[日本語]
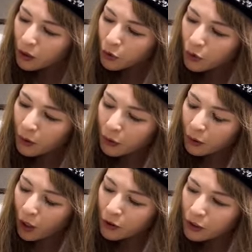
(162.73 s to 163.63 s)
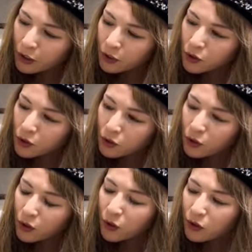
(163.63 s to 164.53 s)
例えばあの案件札がつい
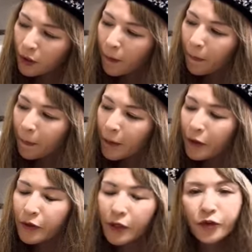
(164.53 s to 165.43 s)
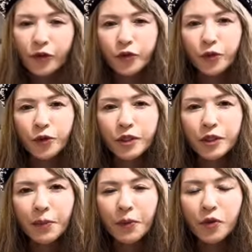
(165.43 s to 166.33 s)
てたって案件札の生き
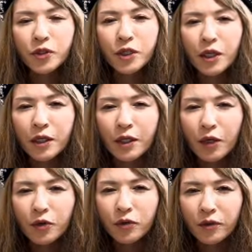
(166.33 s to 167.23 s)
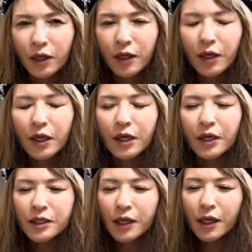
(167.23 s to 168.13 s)
様をしていなくって
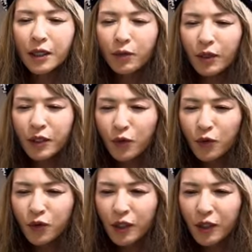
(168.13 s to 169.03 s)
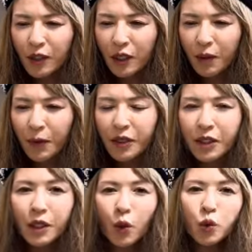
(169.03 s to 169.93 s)
さらには気をつけていれば
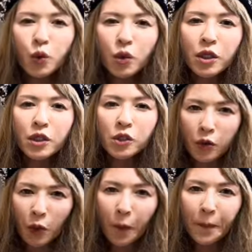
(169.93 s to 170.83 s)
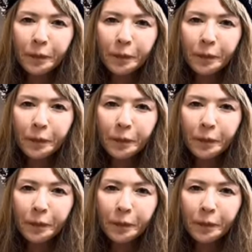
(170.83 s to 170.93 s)
いいことなんですよ